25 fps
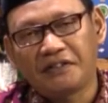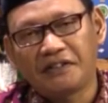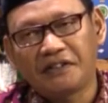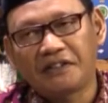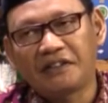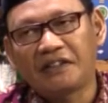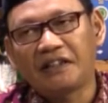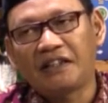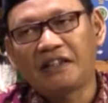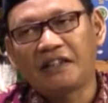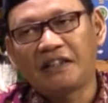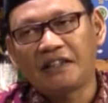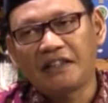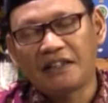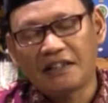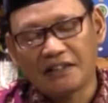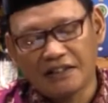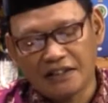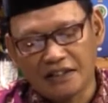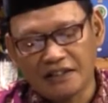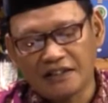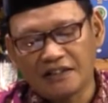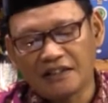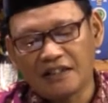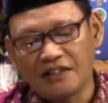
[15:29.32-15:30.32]

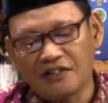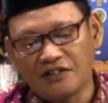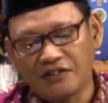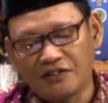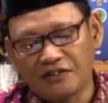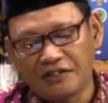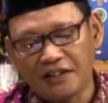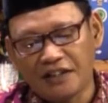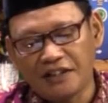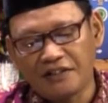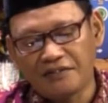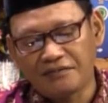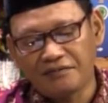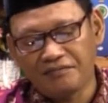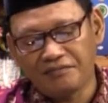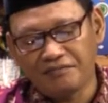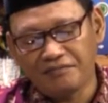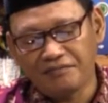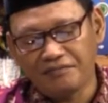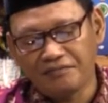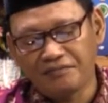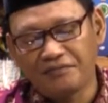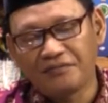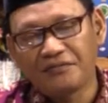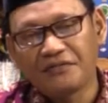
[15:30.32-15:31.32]
kita akan
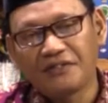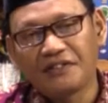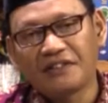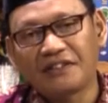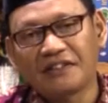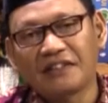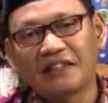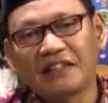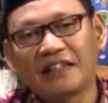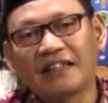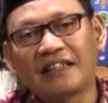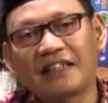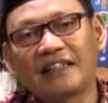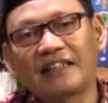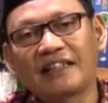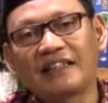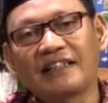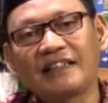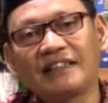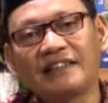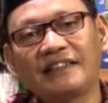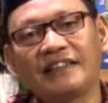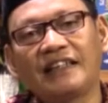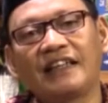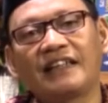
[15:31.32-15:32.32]
lanjutkan
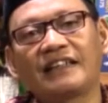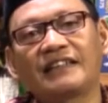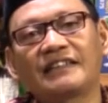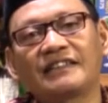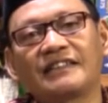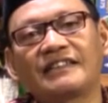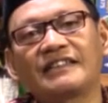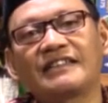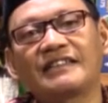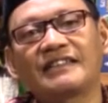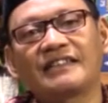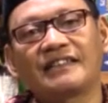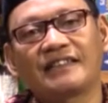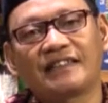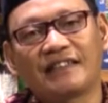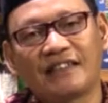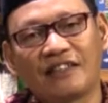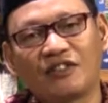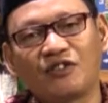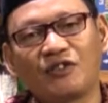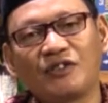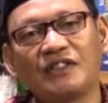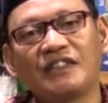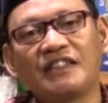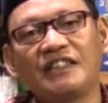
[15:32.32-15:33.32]
setelah yang
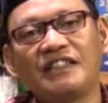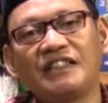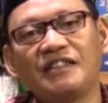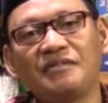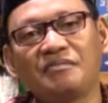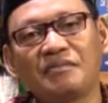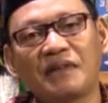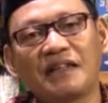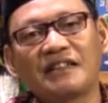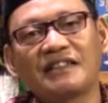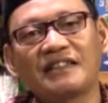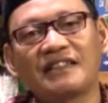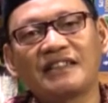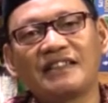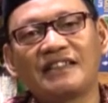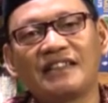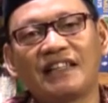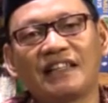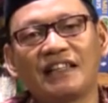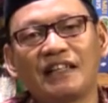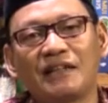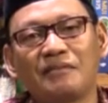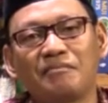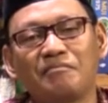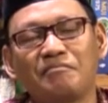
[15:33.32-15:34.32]
satu ini masih
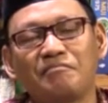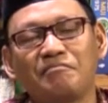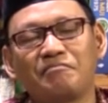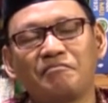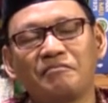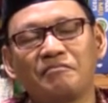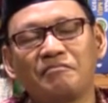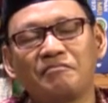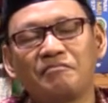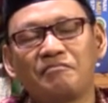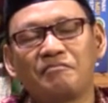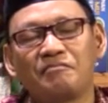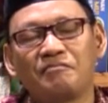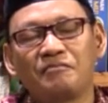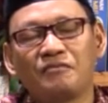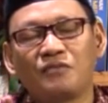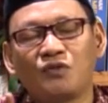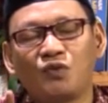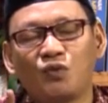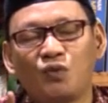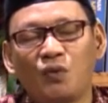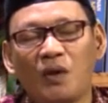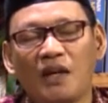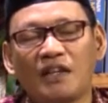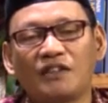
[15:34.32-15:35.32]
dalam
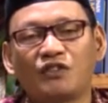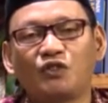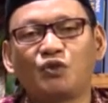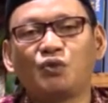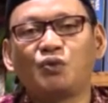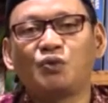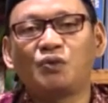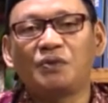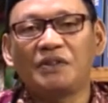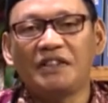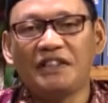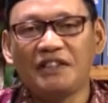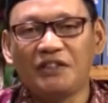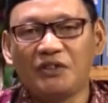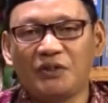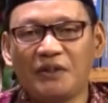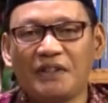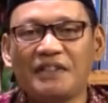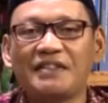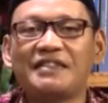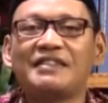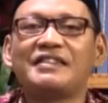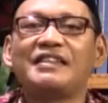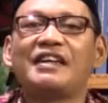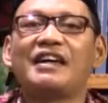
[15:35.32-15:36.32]
waktu
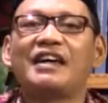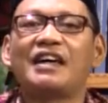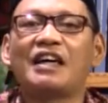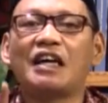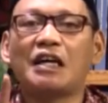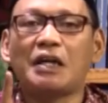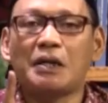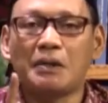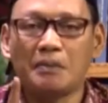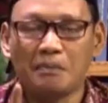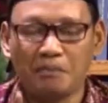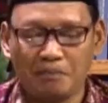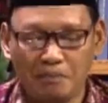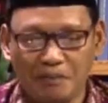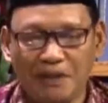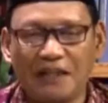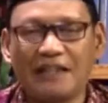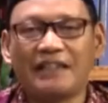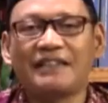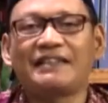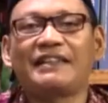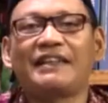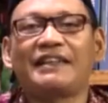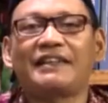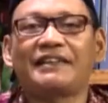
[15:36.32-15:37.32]
Indonesia
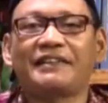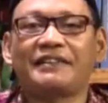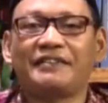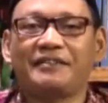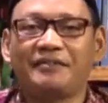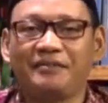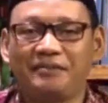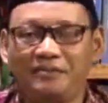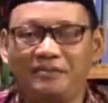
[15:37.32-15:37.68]
belajar.